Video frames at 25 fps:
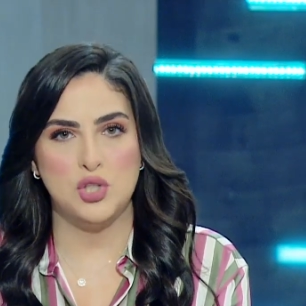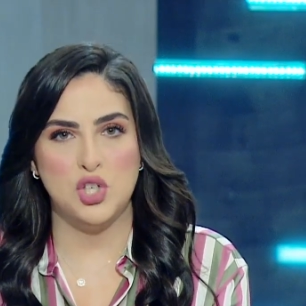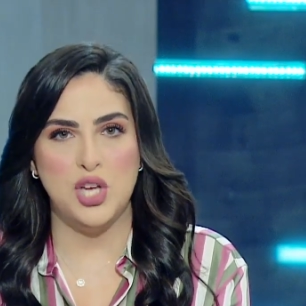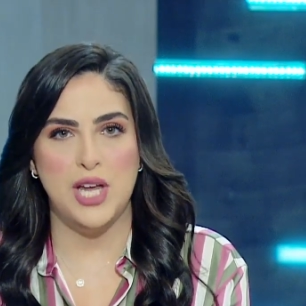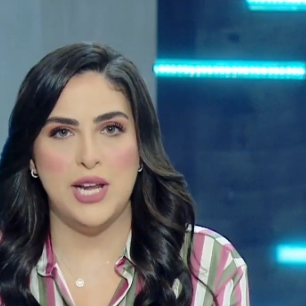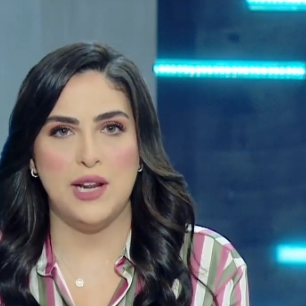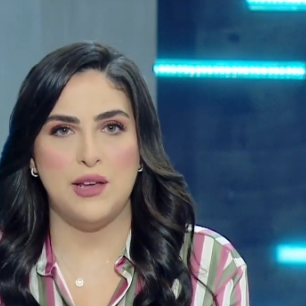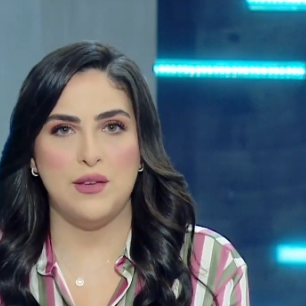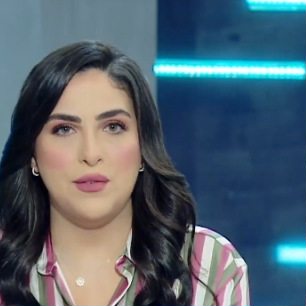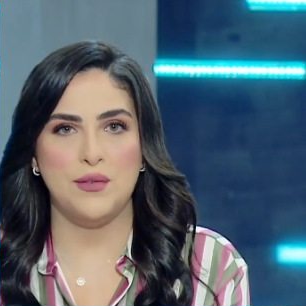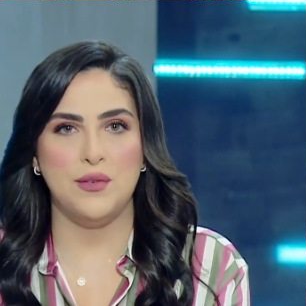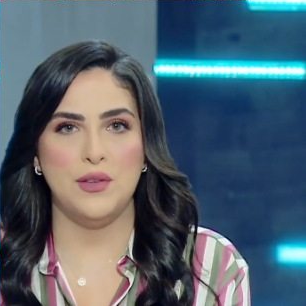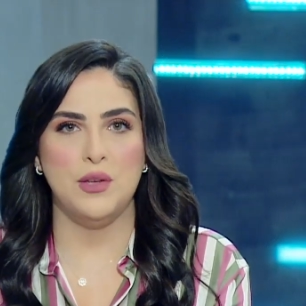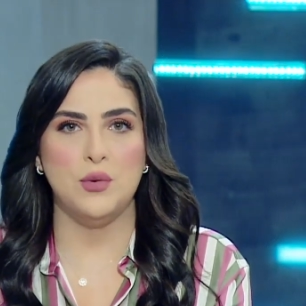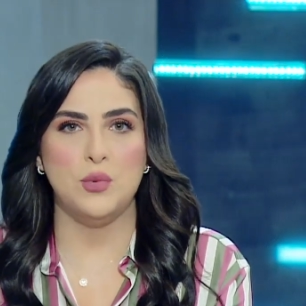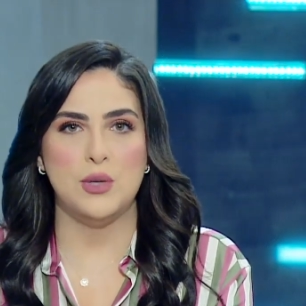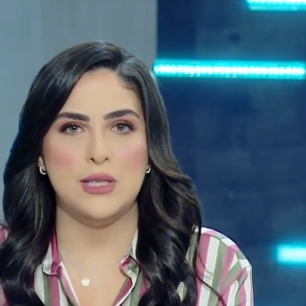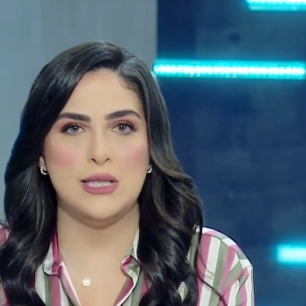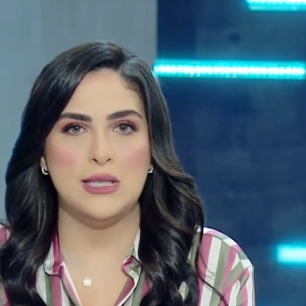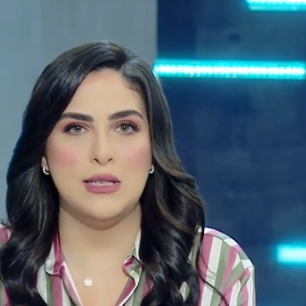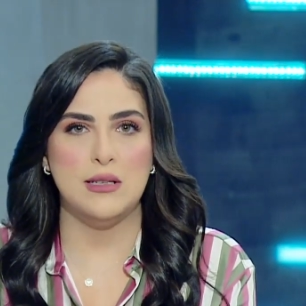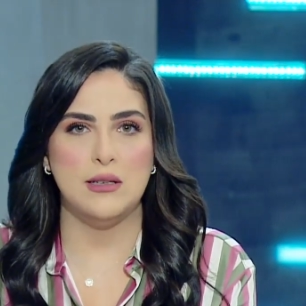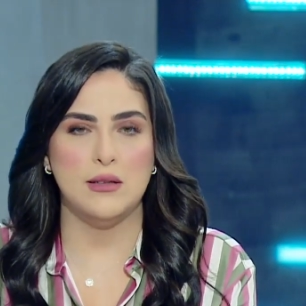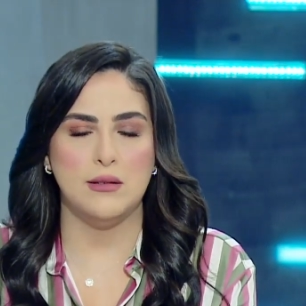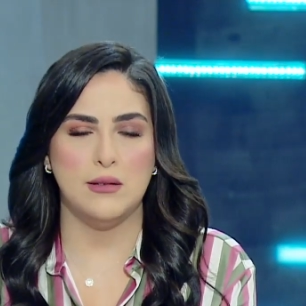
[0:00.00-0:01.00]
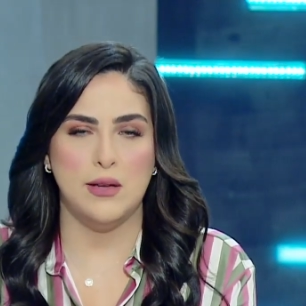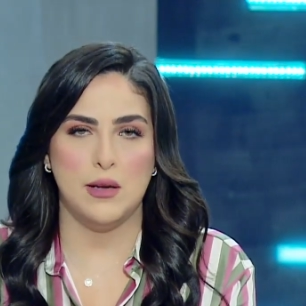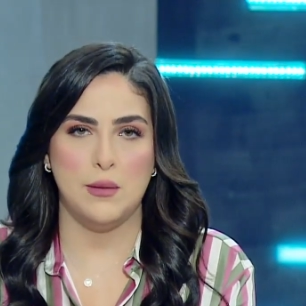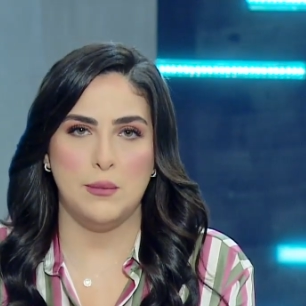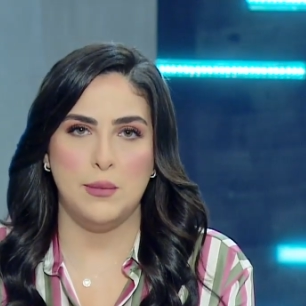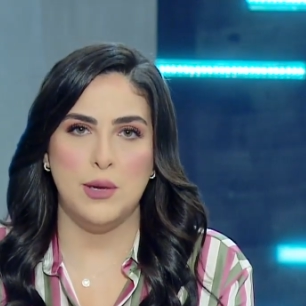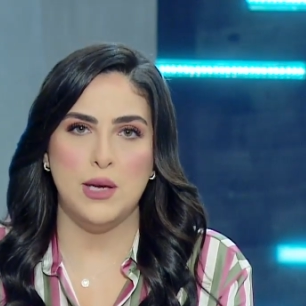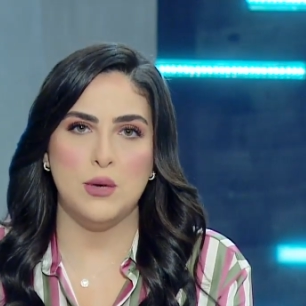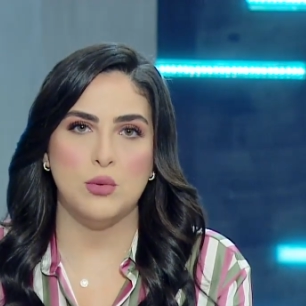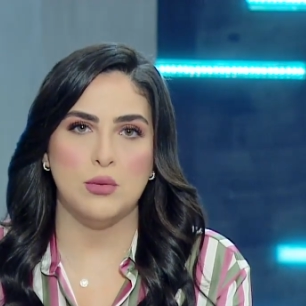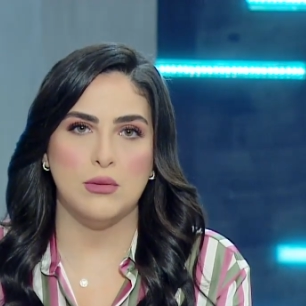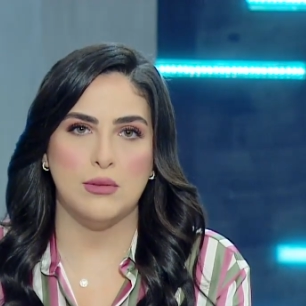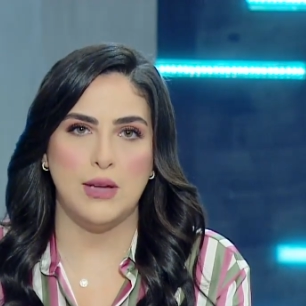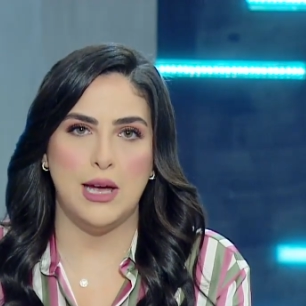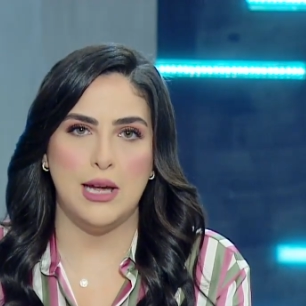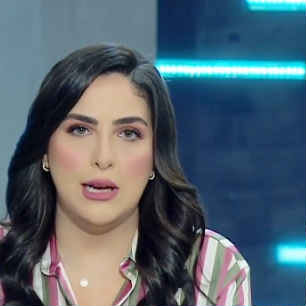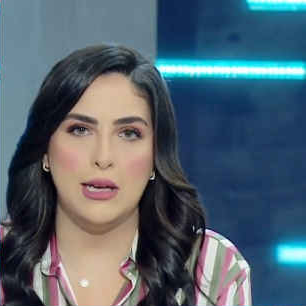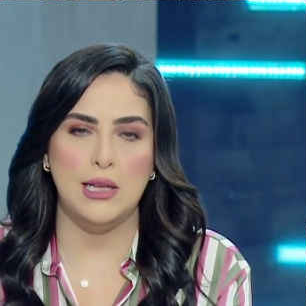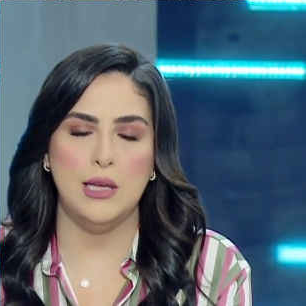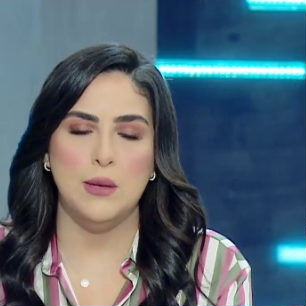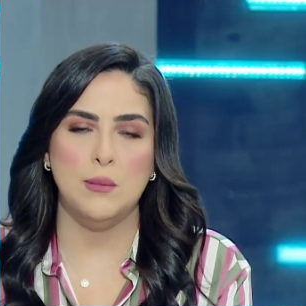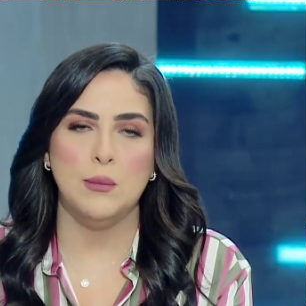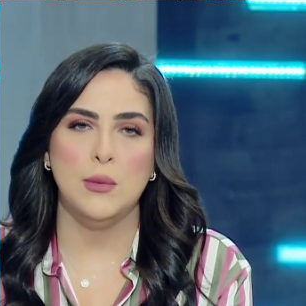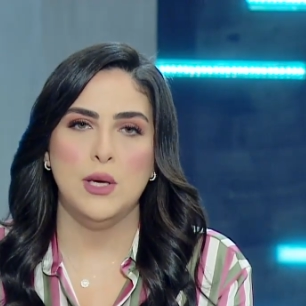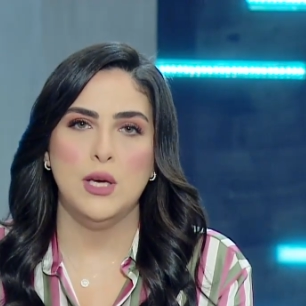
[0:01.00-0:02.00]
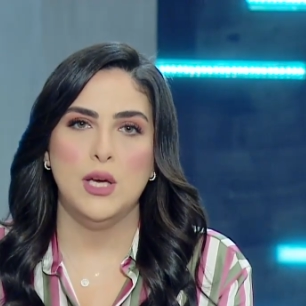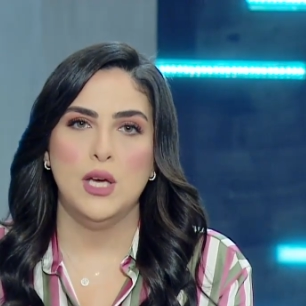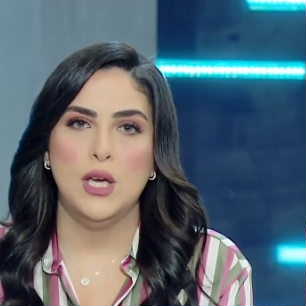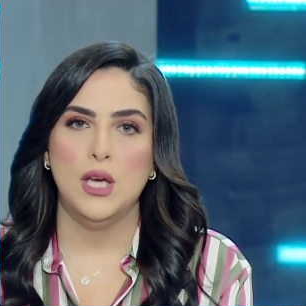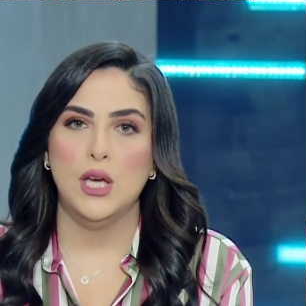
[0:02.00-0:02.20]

شارك فيه وزير التربيه والتعليم